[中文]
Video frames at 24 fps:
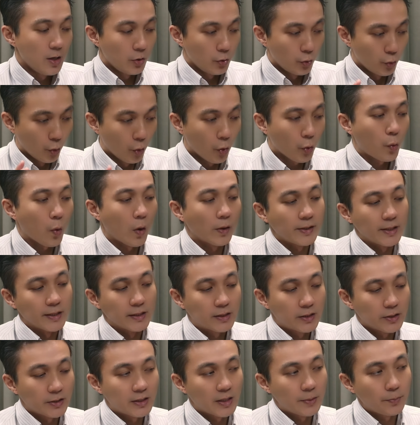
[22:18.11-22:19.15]
如果你
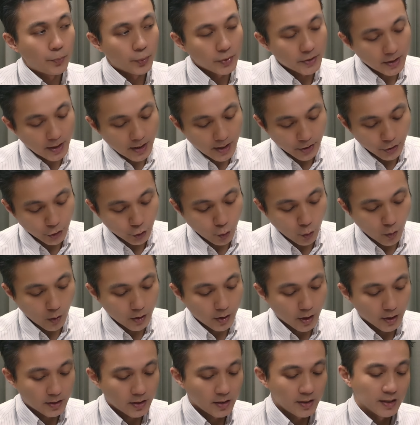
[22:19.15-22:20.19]
资金不是很多，
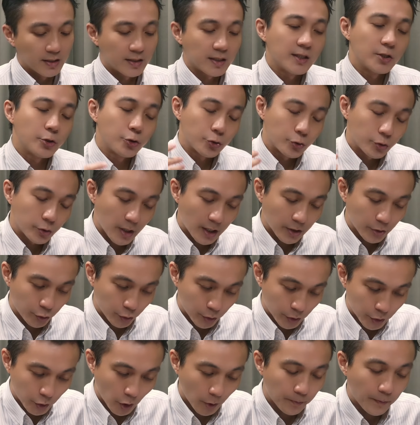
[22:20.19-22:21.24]
可是你真的需要
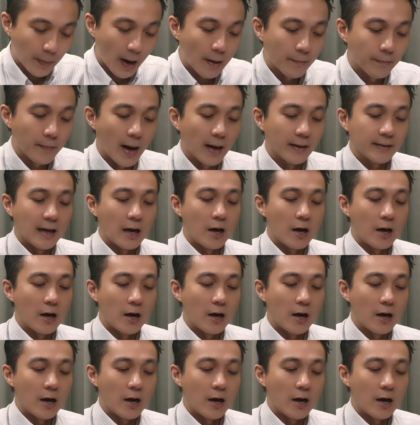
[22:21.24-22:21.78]
寻求帮忙，